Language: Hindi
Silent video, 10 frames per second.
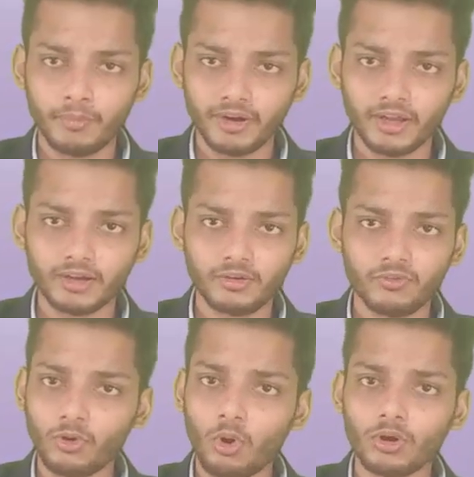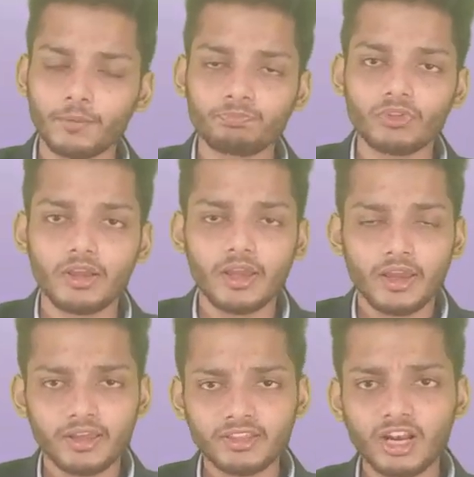मैढ़क फ्रॉग
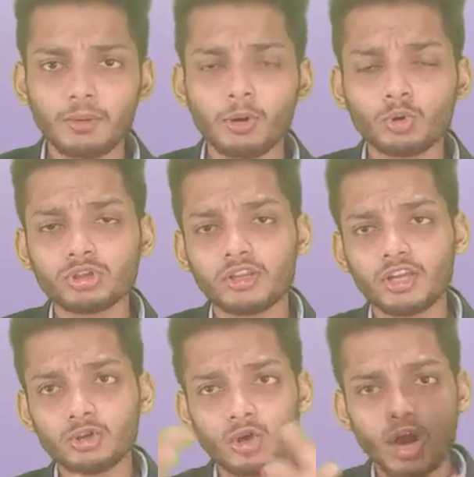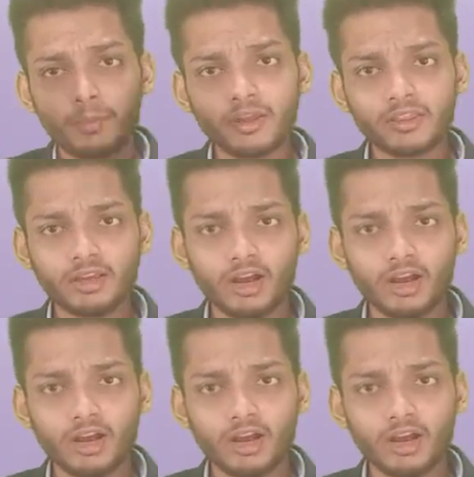इसके अलावा कुछ ऐसे हैं जो हवा से